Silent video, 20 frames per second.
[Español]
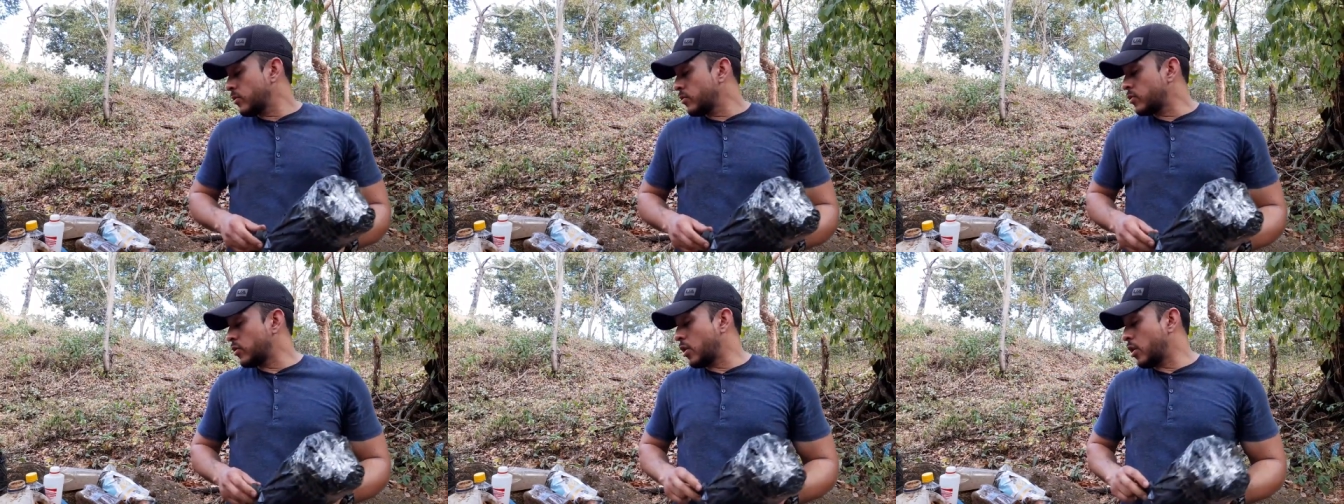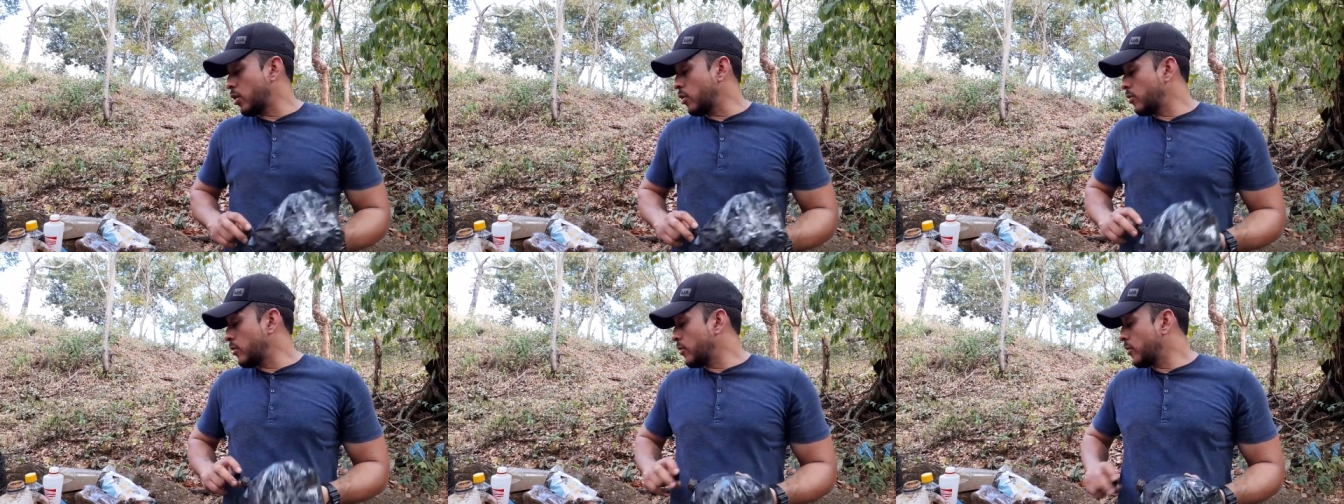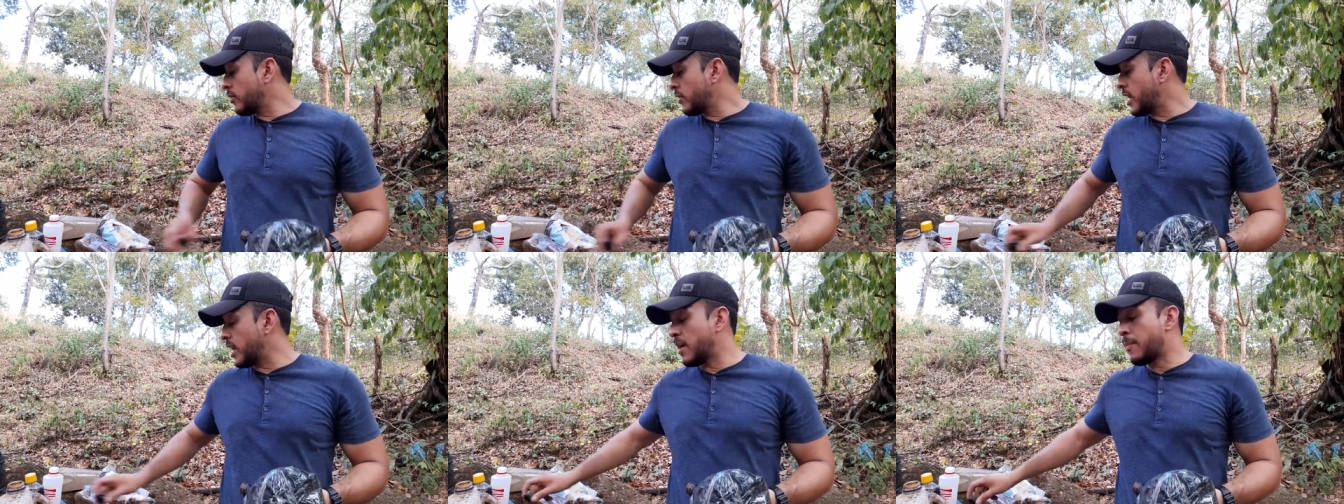son
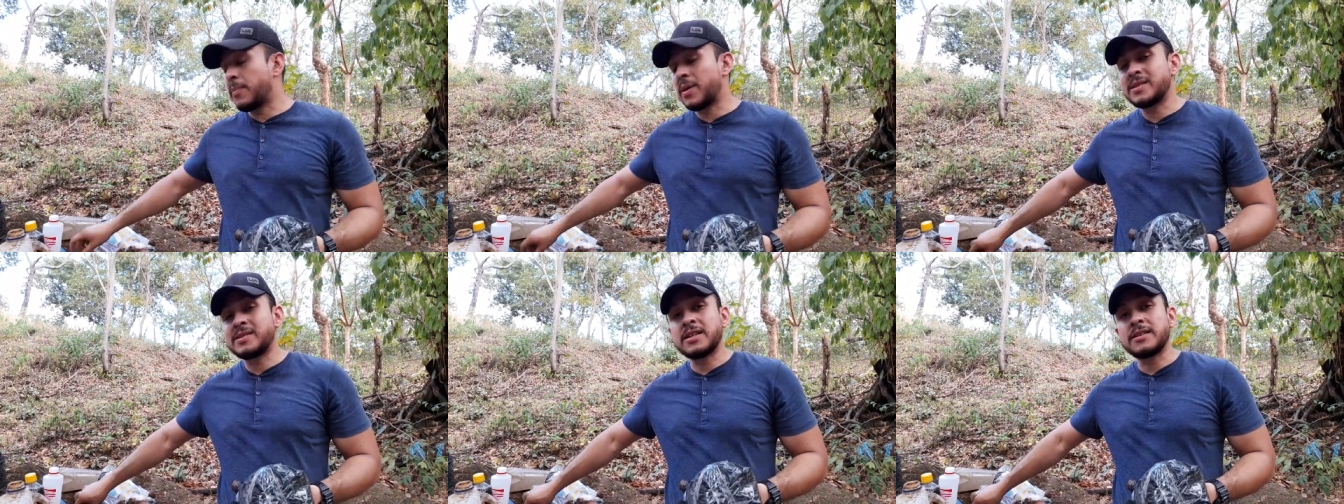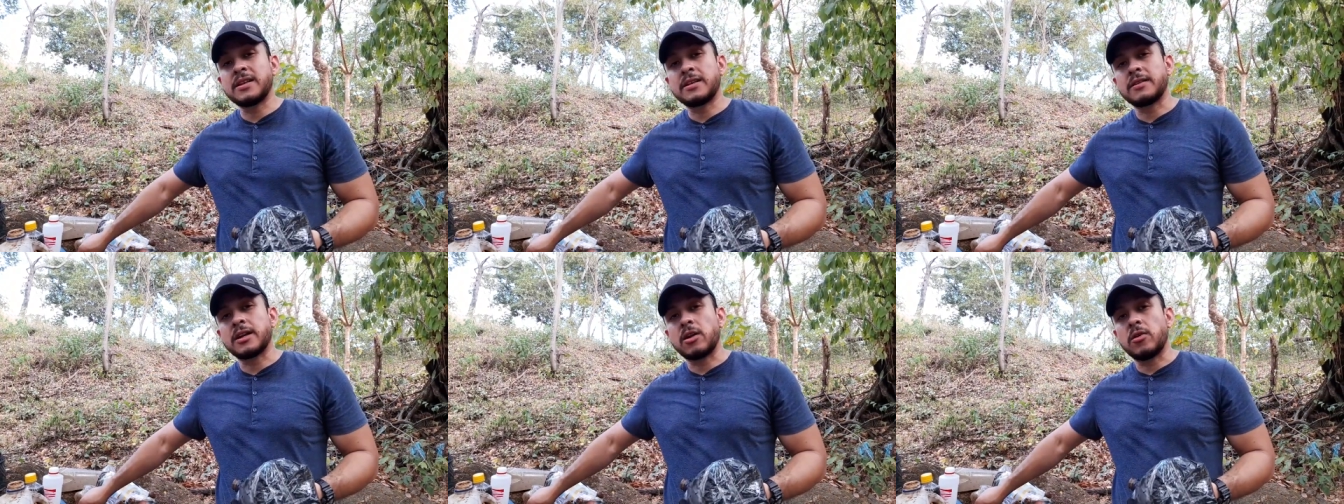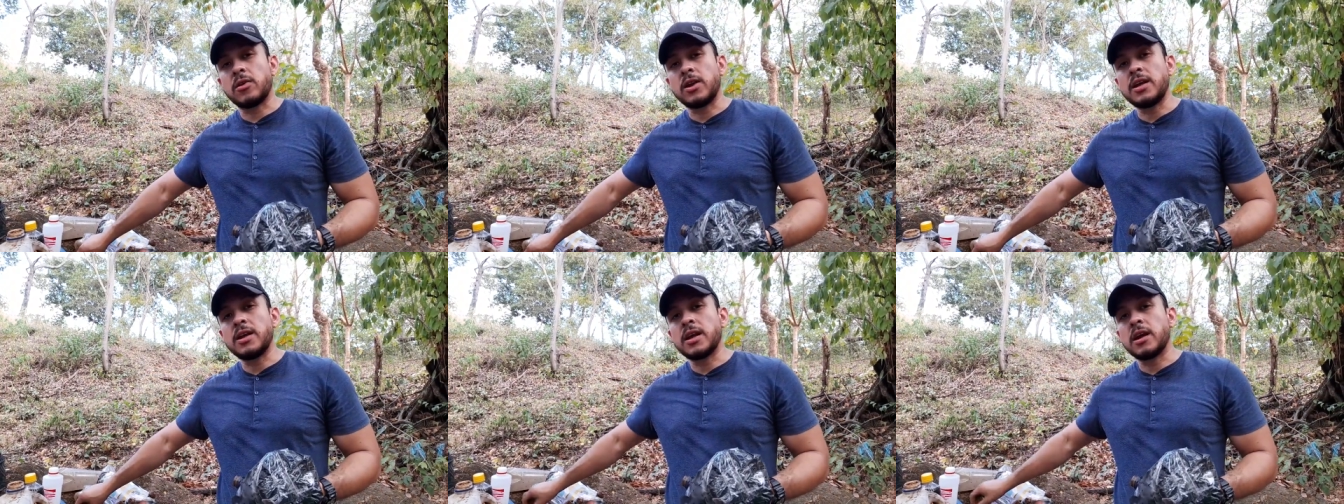de la especie
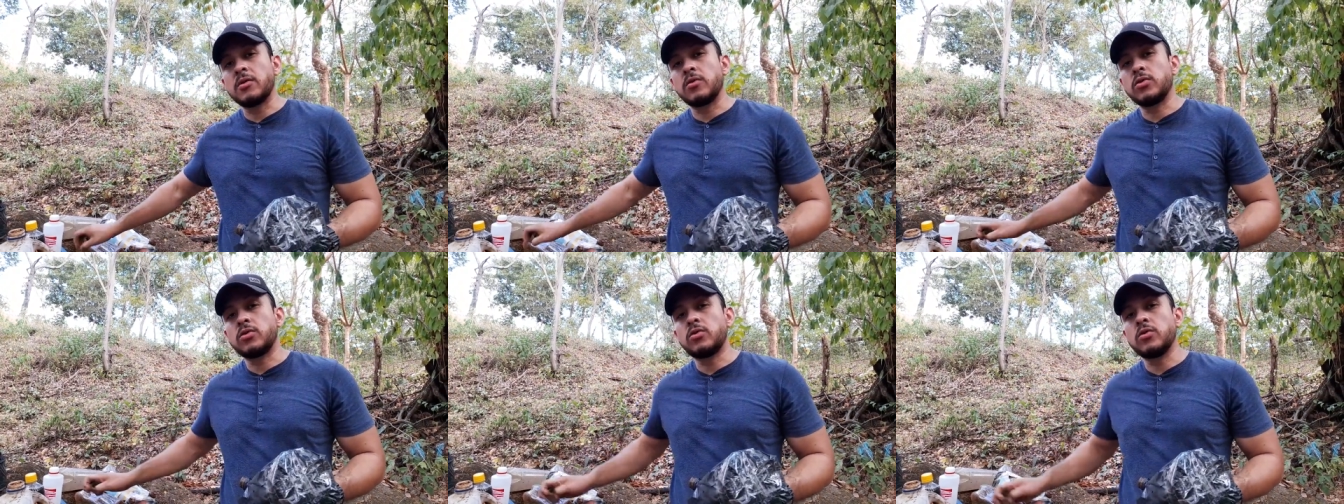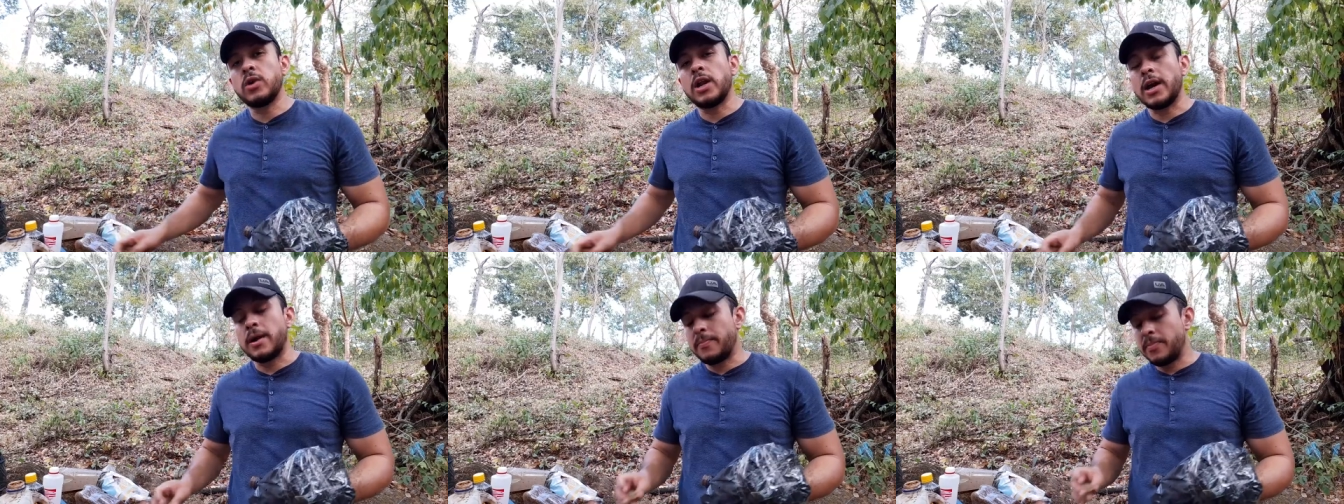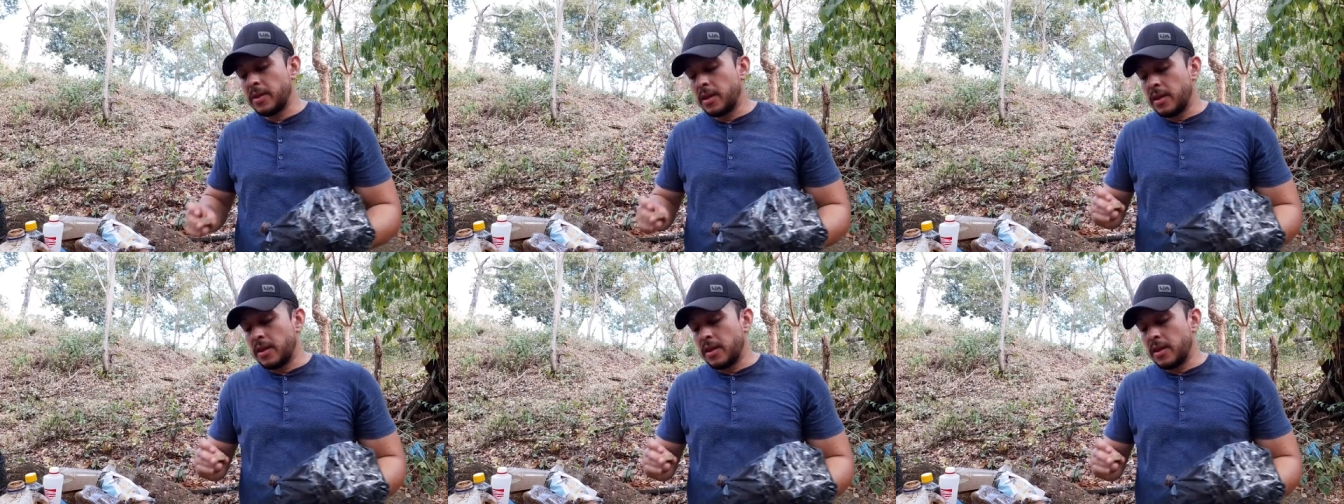Tetragonisca angustula.